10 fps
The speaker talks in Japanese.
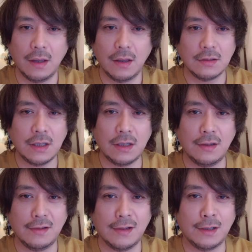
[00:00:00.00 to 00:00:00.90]
ぜひ、
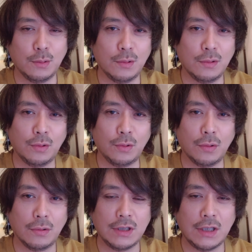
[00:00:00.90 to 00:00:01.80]
あの、こ
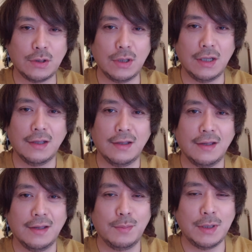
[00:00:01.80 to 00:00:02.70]
の季節に
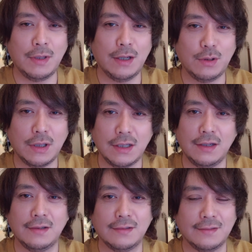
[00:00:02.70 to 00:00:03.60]
見てみてください。
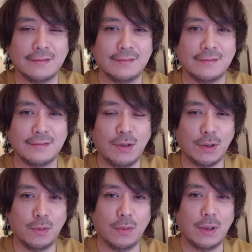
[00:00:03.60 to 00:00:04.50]
では
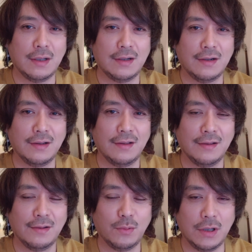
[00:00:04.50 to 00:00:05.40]
今日は、
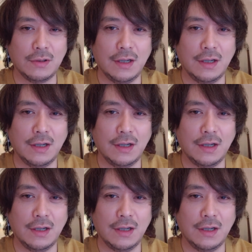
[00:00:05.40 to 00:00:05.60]
これくらい。